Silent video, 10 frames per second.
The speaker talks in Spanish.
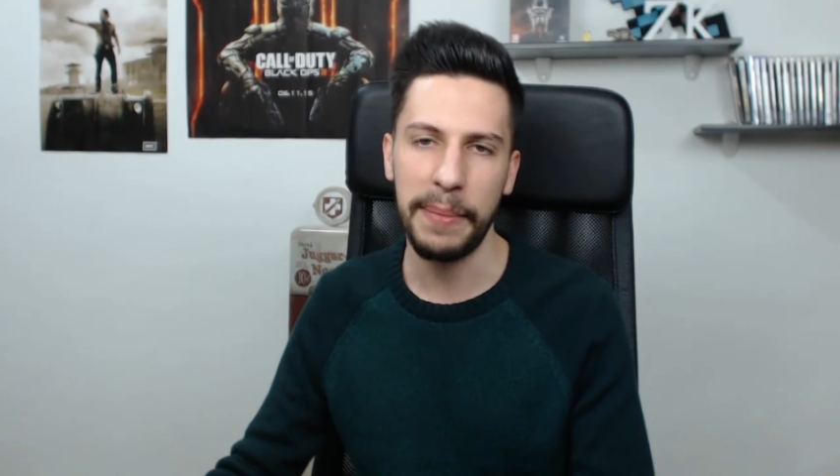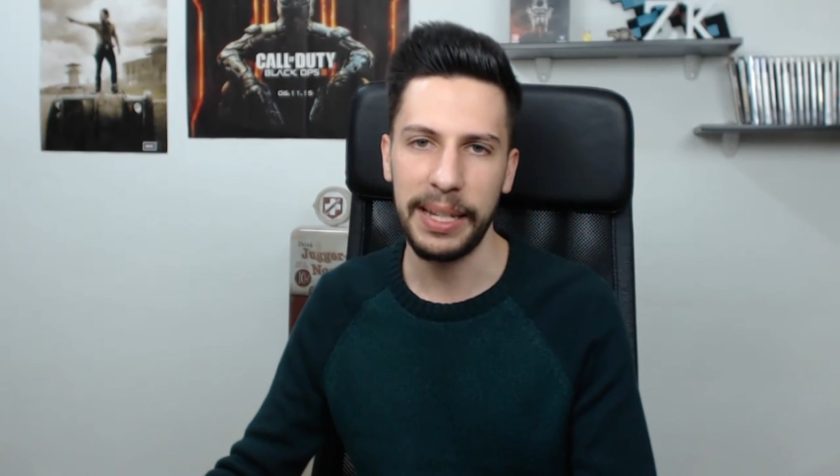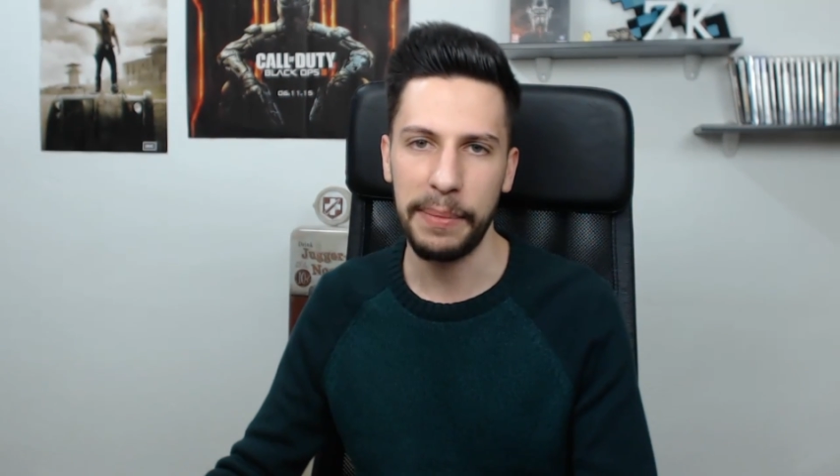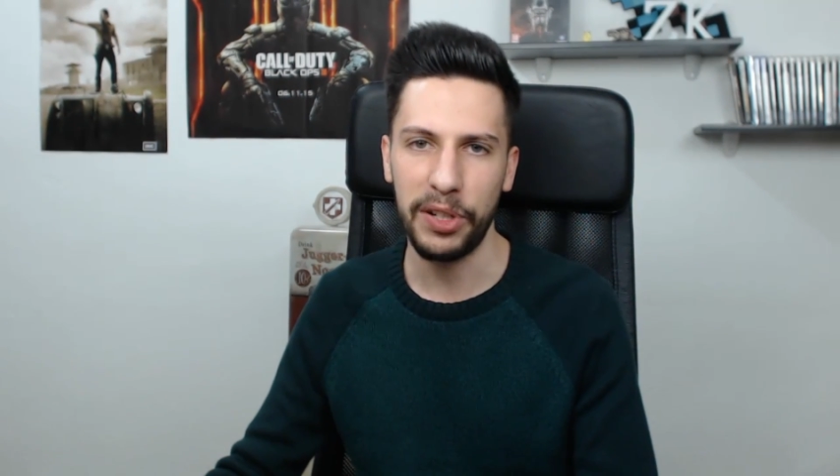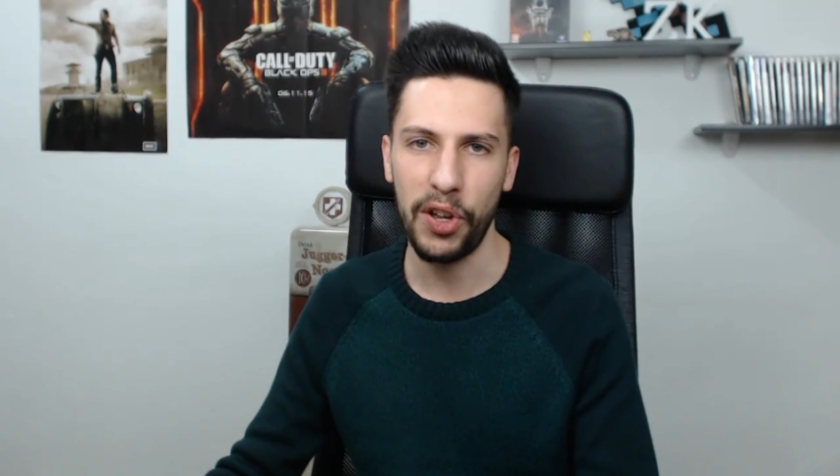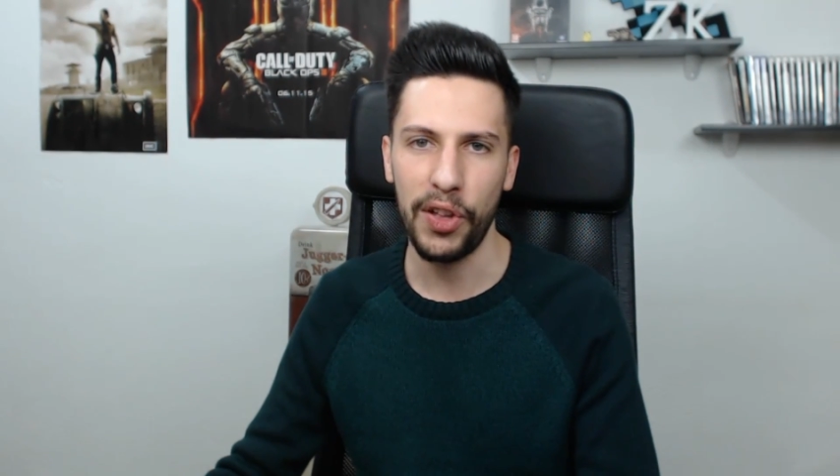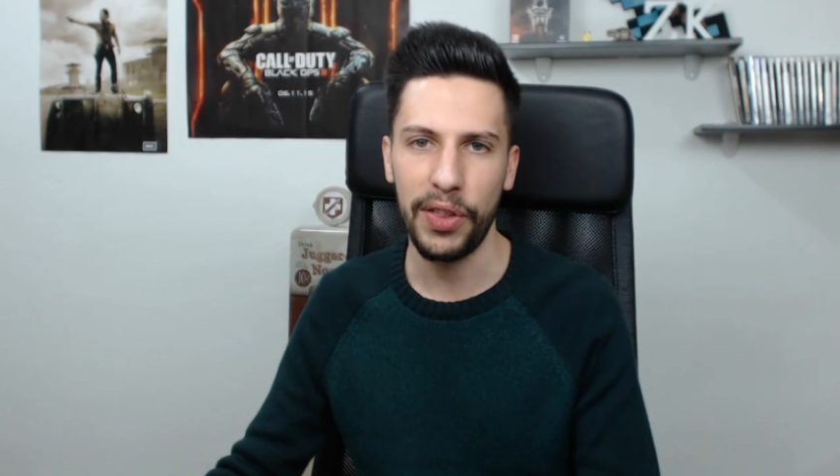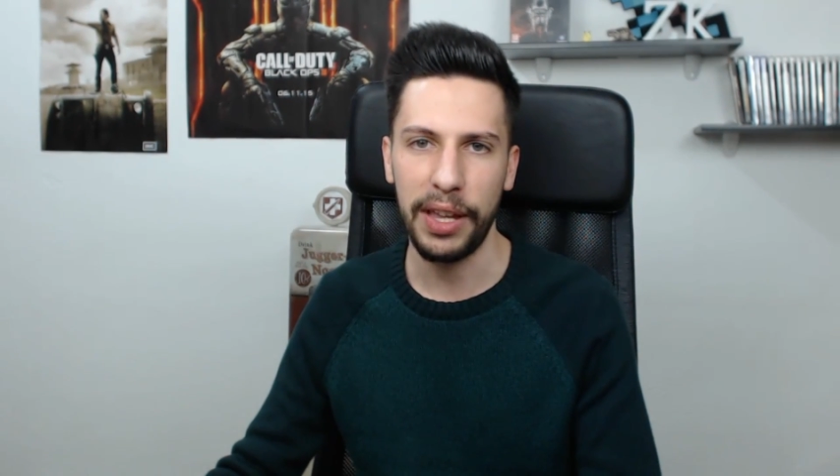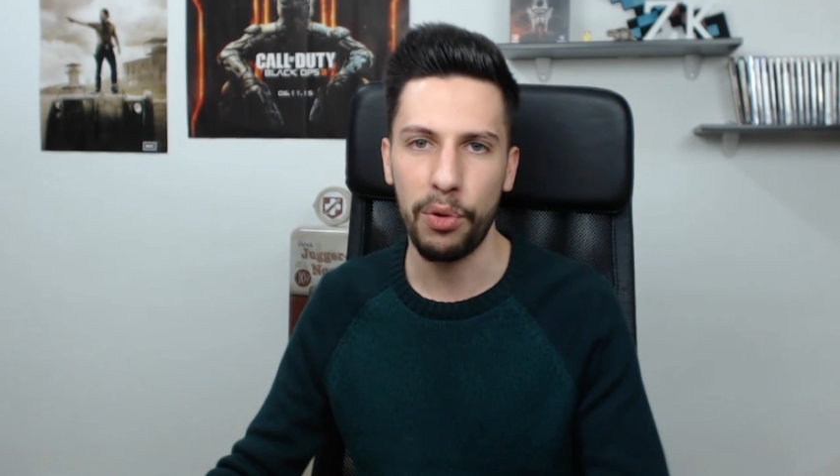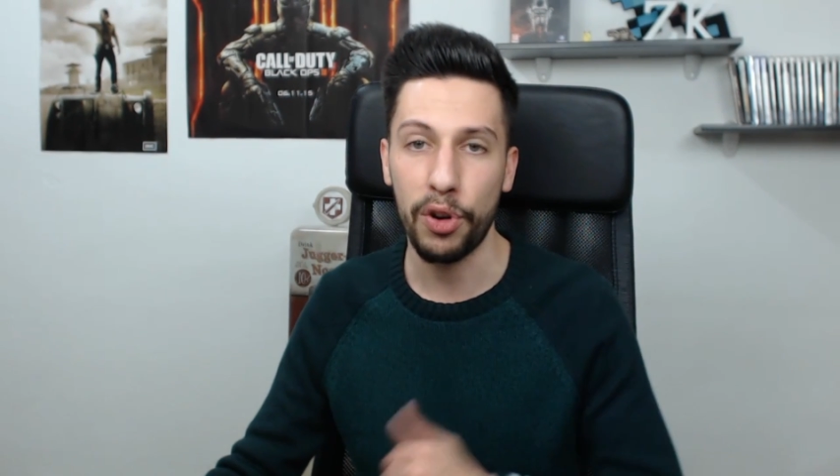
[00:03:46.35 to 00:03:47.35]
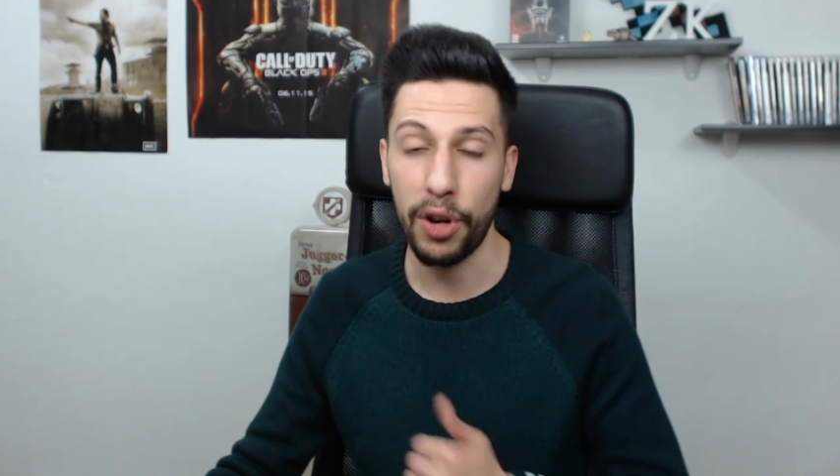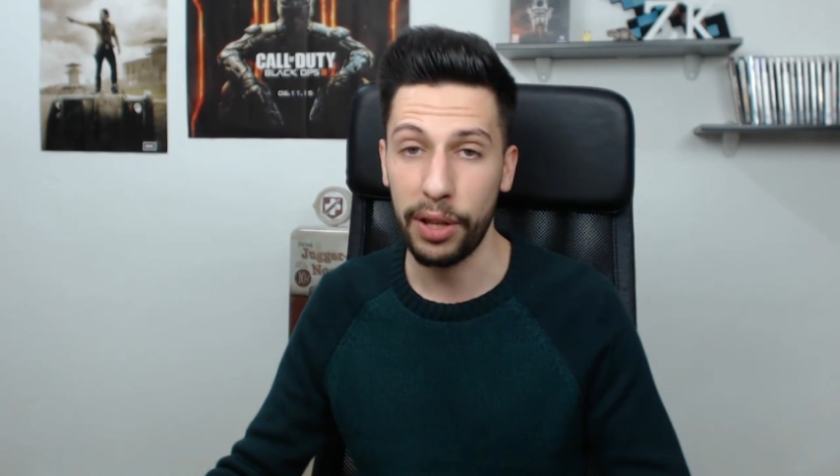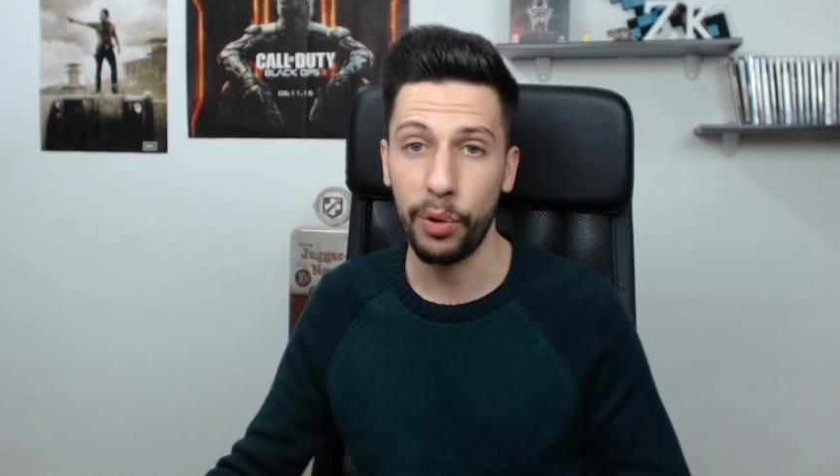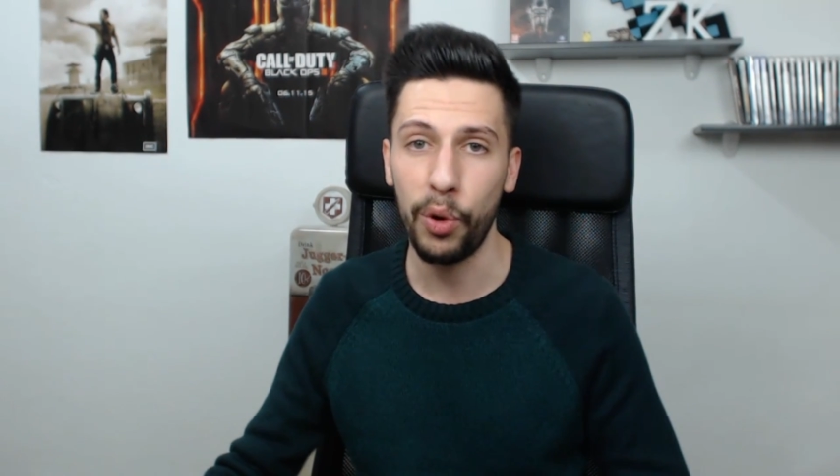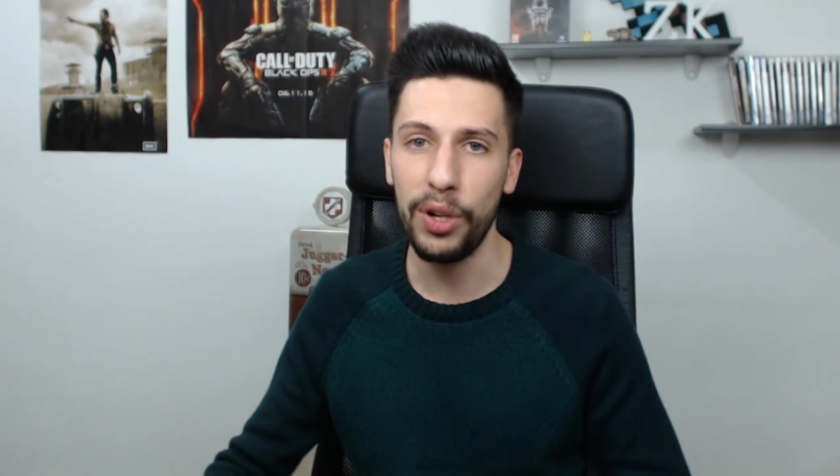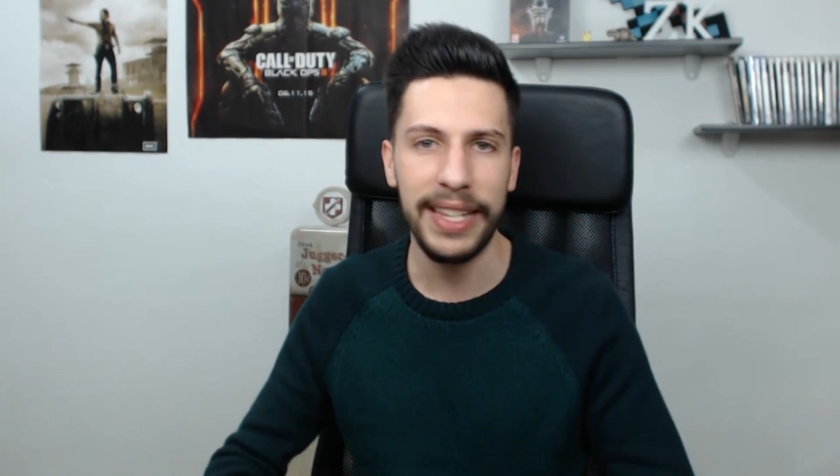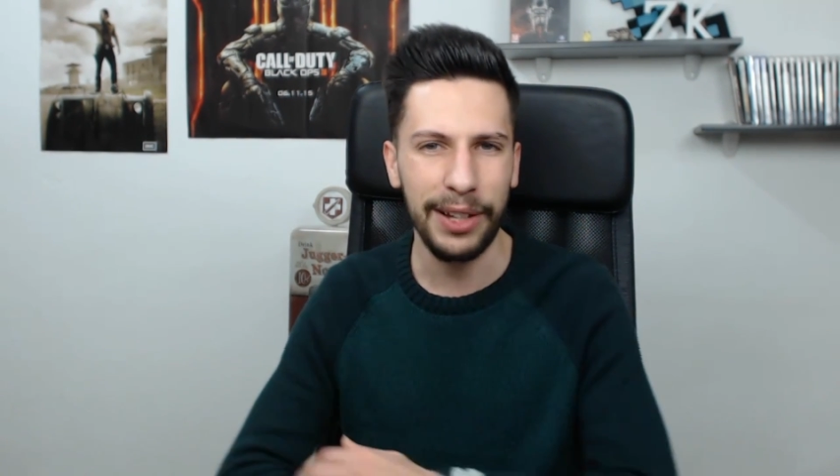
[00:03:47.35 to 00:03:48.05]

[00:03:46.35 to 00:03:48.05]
más episodios de un Road to Gold,